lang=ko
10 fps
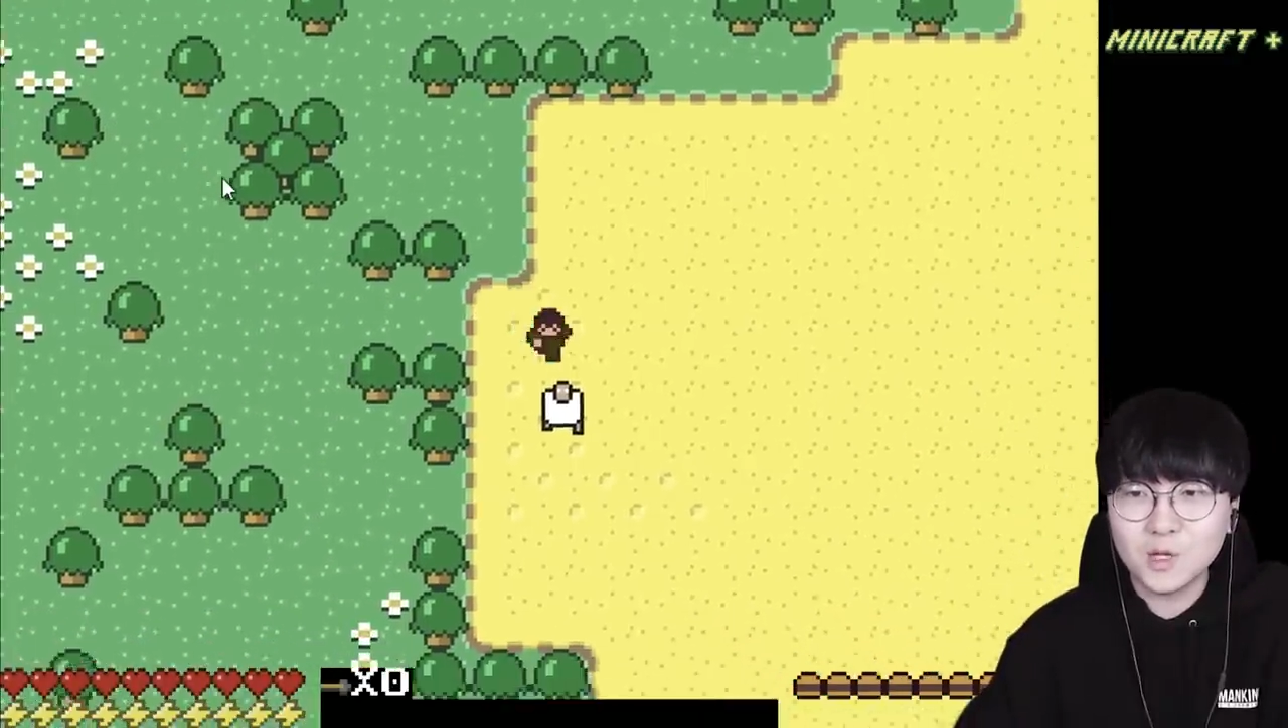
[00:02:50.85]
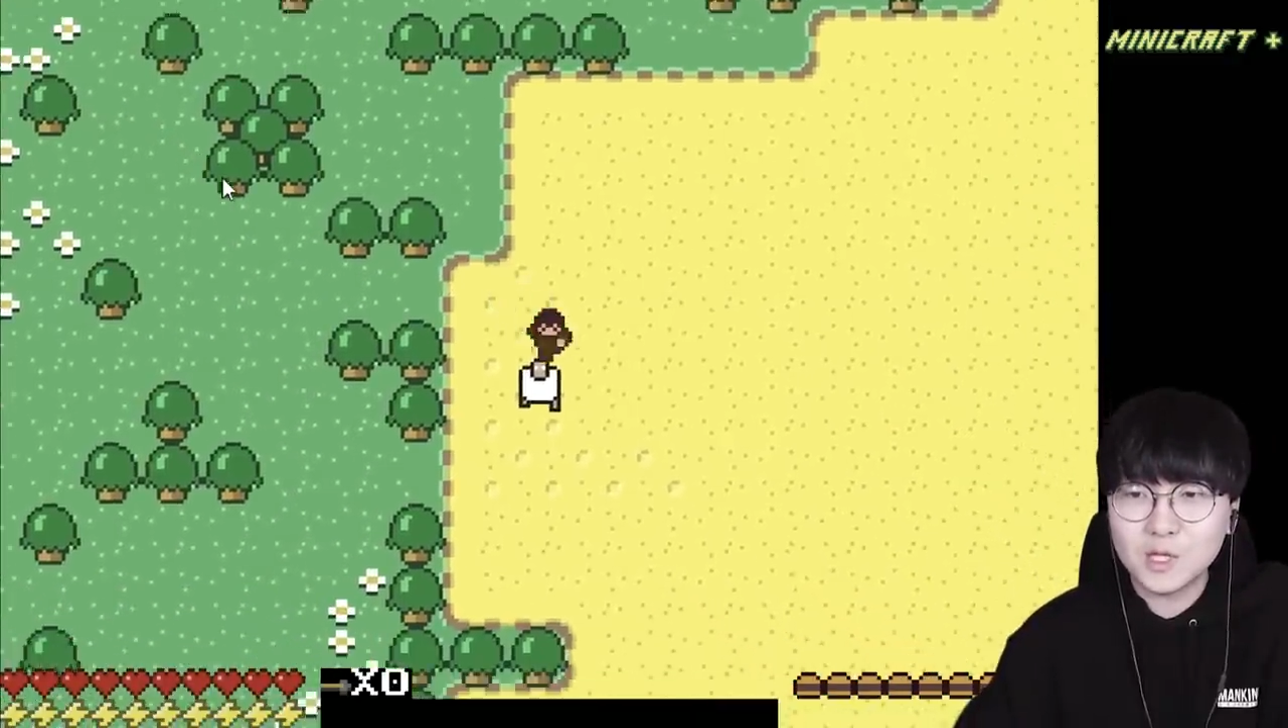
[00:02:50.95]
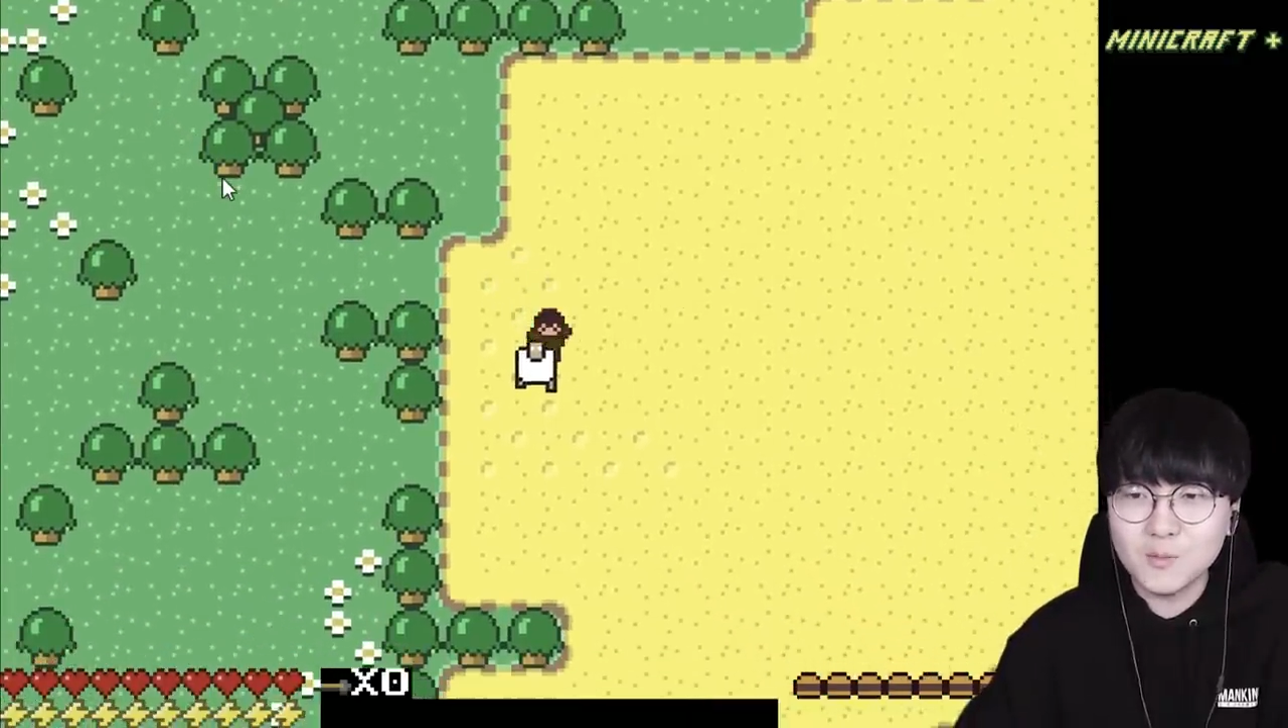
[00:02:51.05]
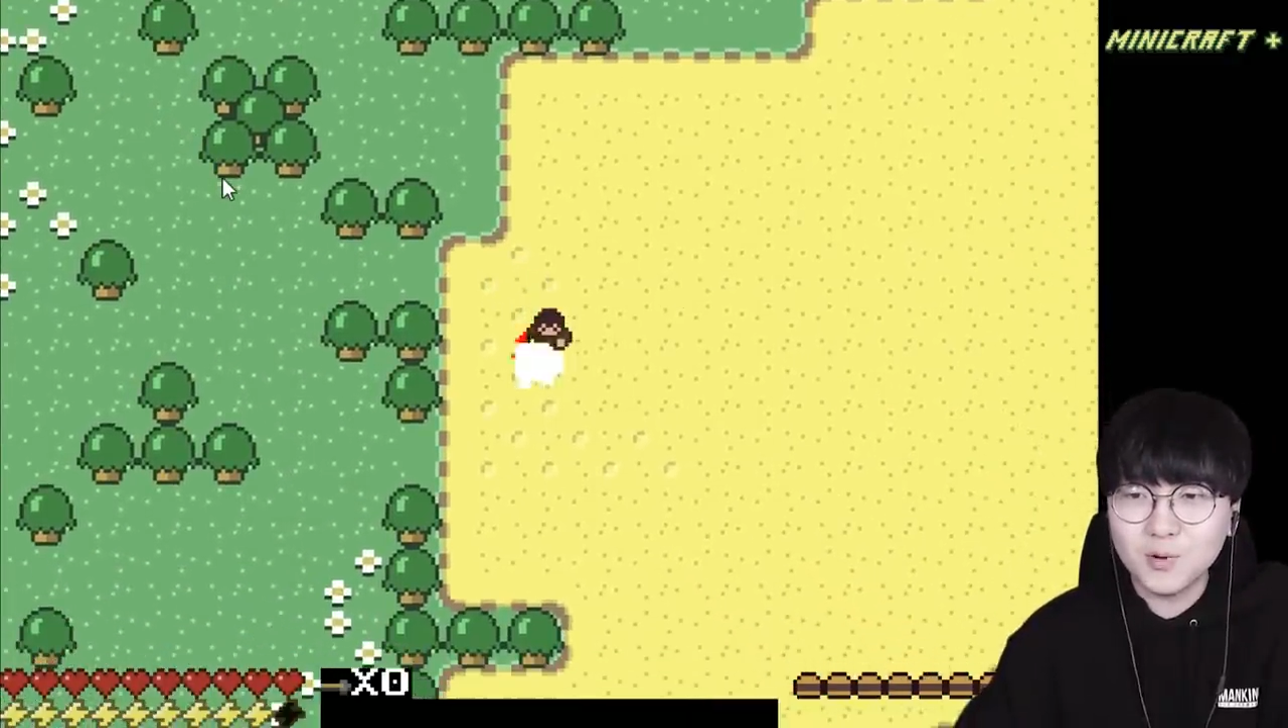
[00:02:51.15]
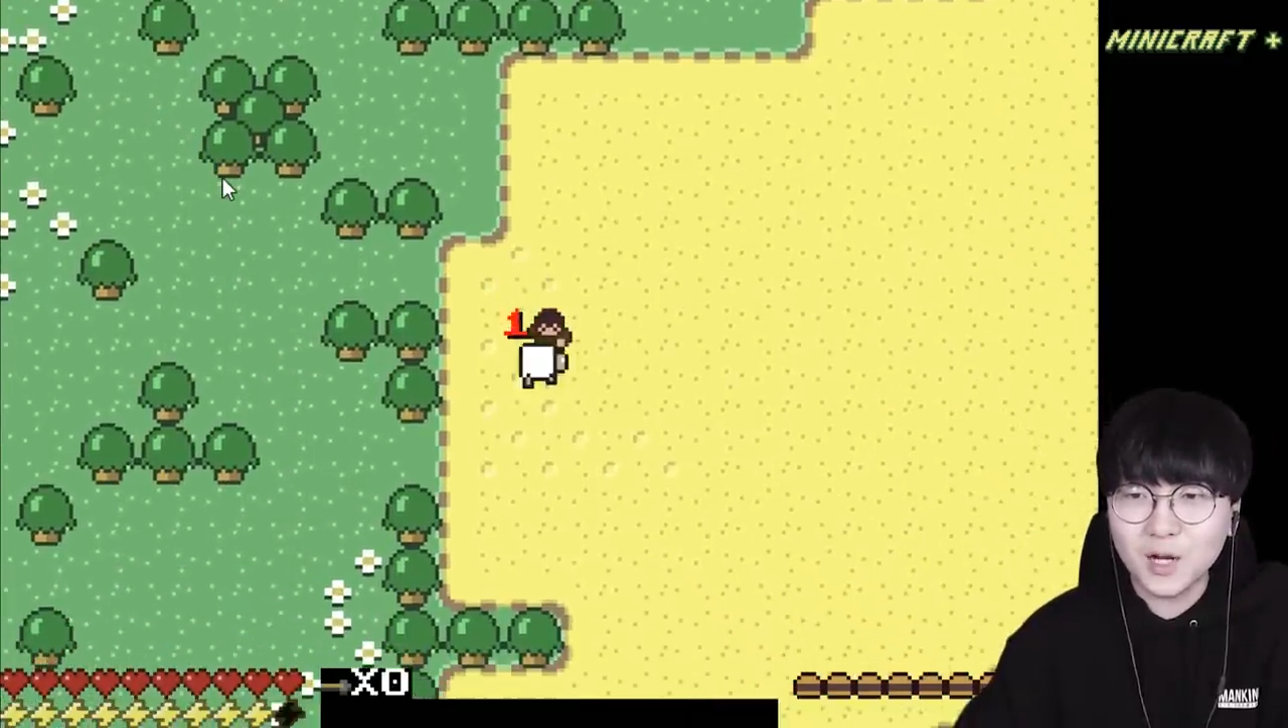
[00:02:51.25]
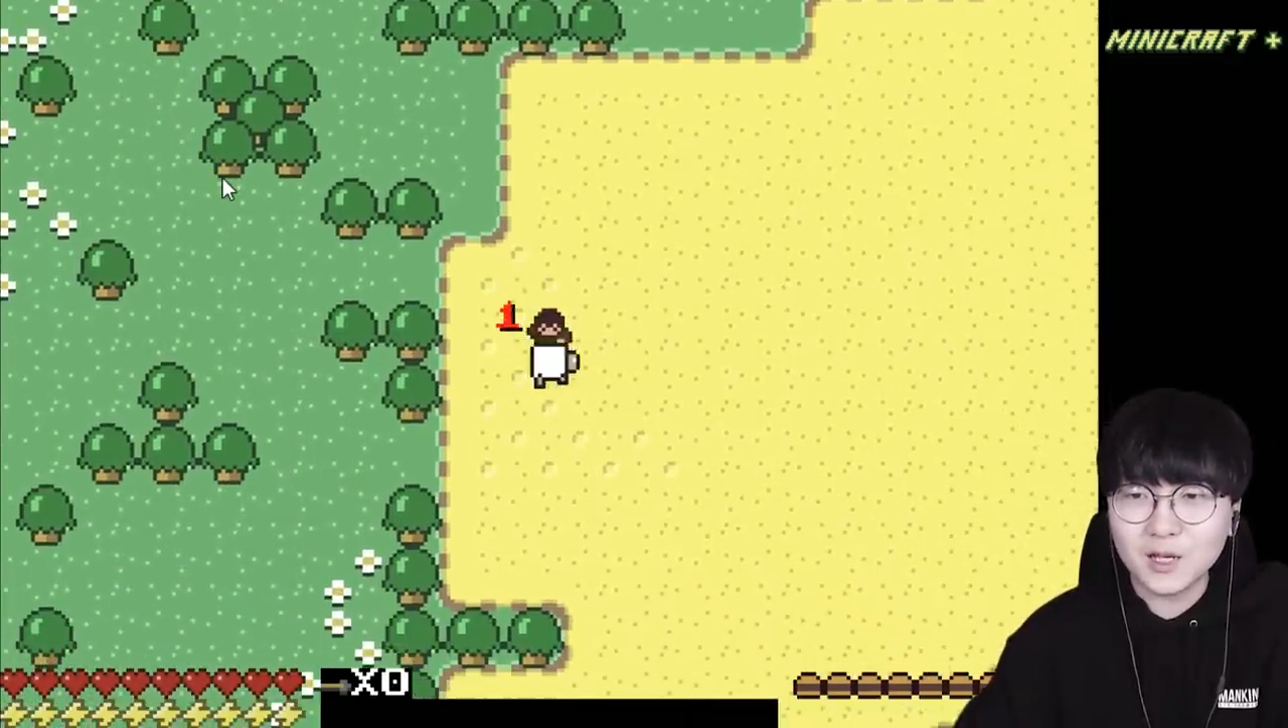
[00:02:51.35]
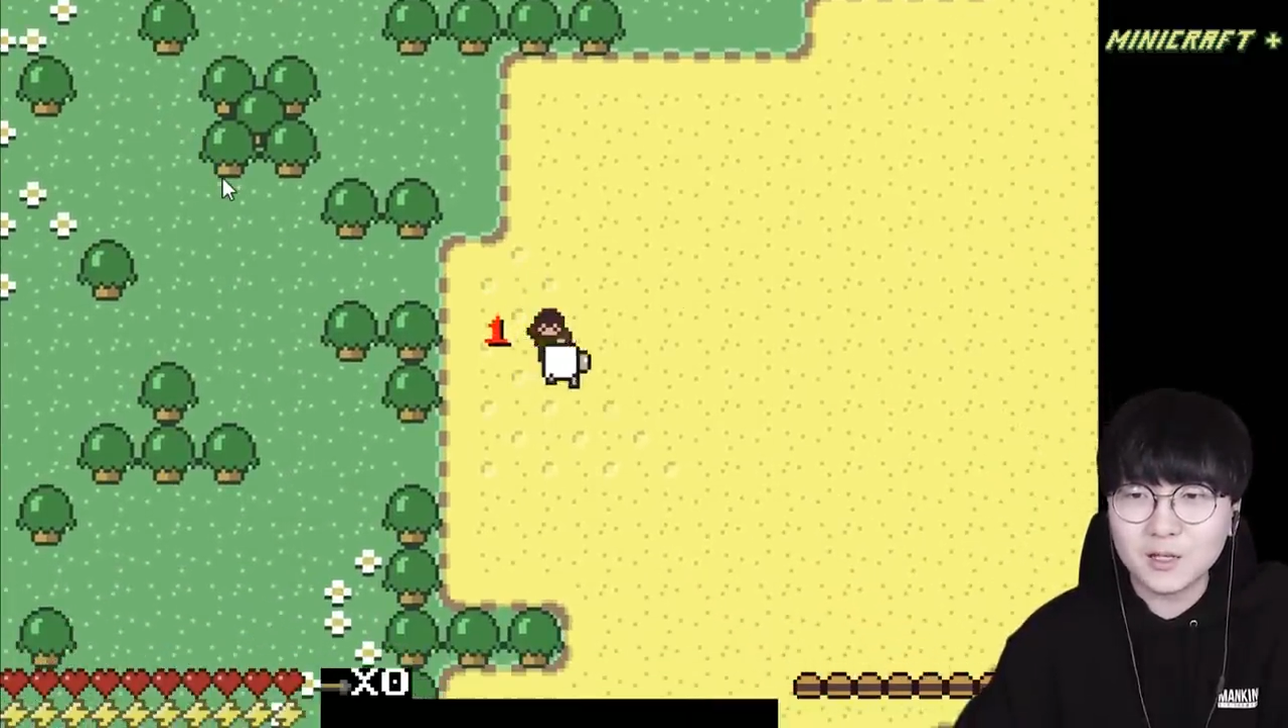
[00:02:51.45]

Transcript: 심플하게